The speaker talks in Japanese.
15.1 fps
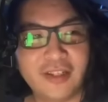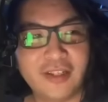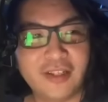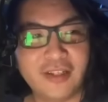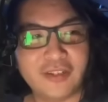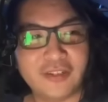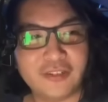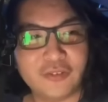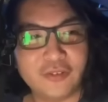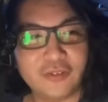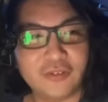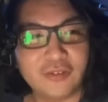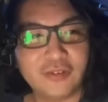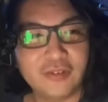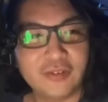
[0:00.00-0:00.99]
えっ
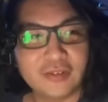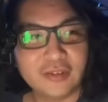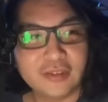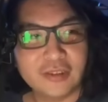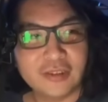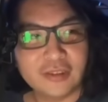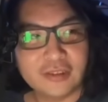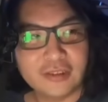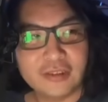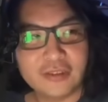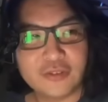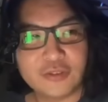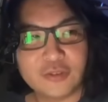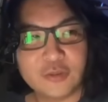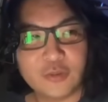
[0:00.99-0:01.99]
と、
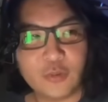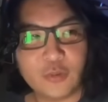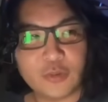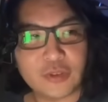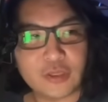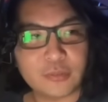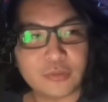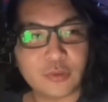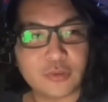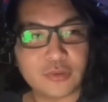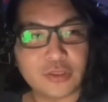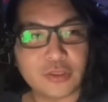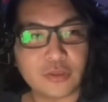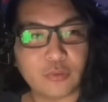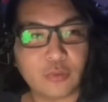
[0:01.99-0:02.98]
通報して
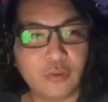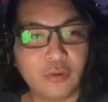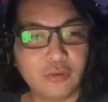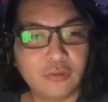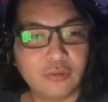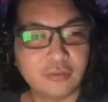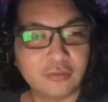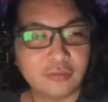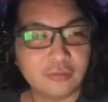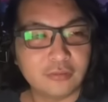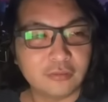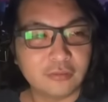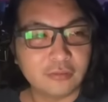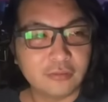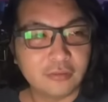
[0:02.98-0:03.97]
ブロックした子。う
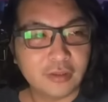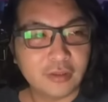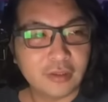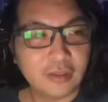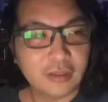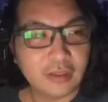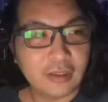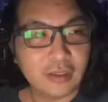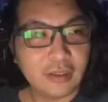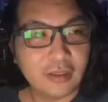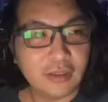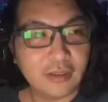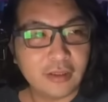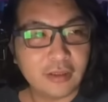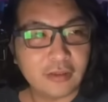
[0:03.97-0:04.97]
ん、
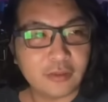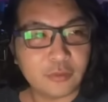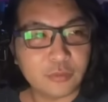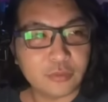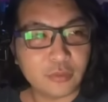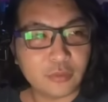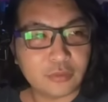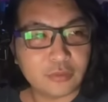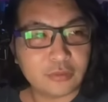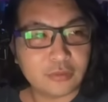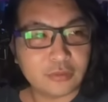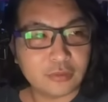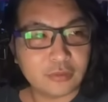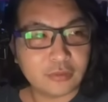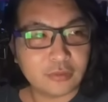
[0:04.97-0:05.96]
えっ、ー、と、
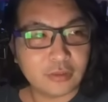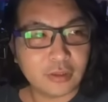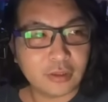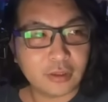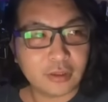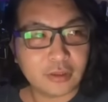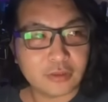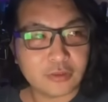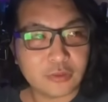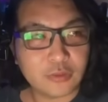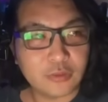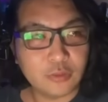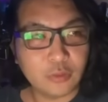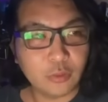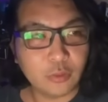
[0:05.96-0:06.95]
ブロック、えー、
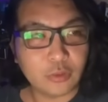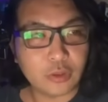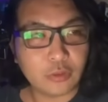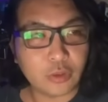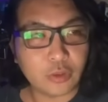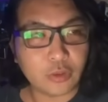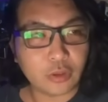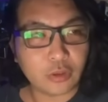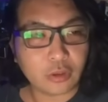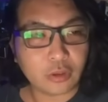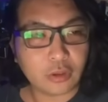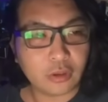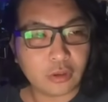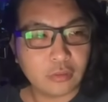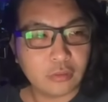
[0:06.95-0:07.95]
通報ってどうやってやっんだっ
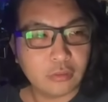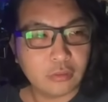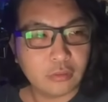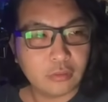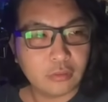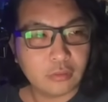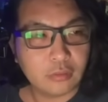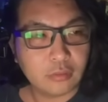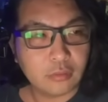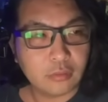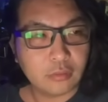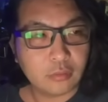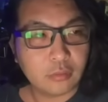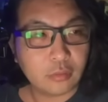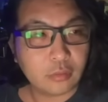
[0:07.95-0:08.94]
け
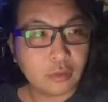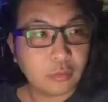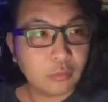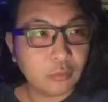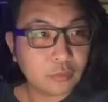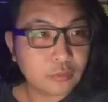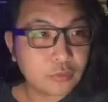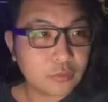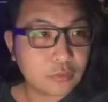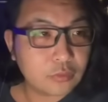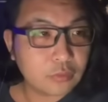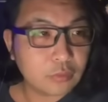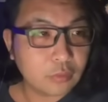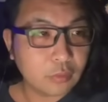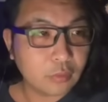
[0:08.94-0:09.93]
これを
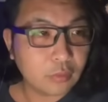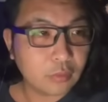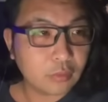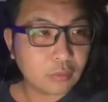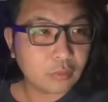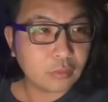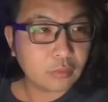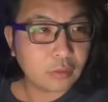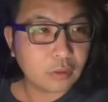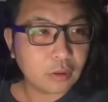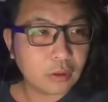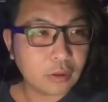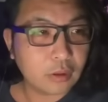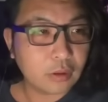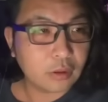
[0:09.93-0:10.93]
通報、
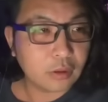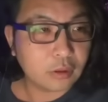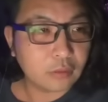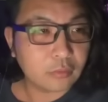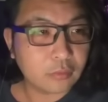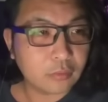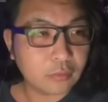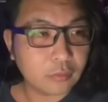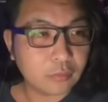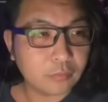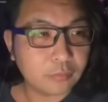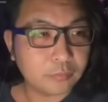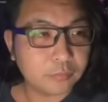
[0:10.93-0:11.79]
えっ、ー、と、